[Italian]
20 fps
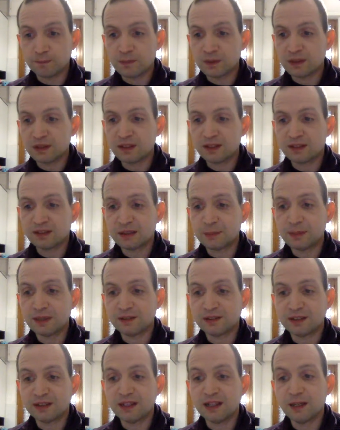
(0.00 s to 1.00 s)

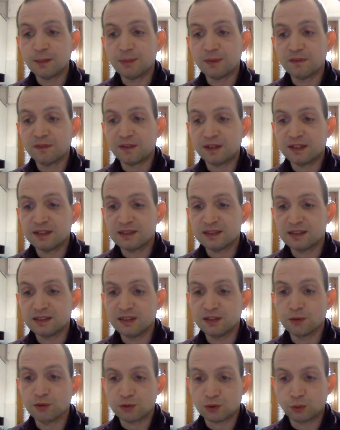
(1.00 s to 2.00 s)
direttamente nelle preferenze
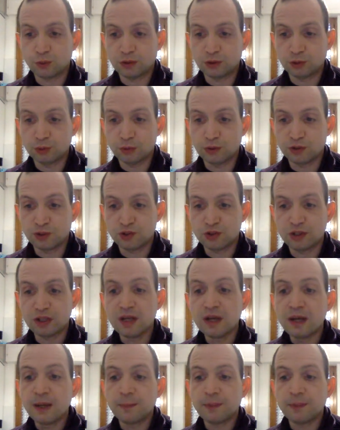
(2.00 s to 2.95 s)
di iOS 14,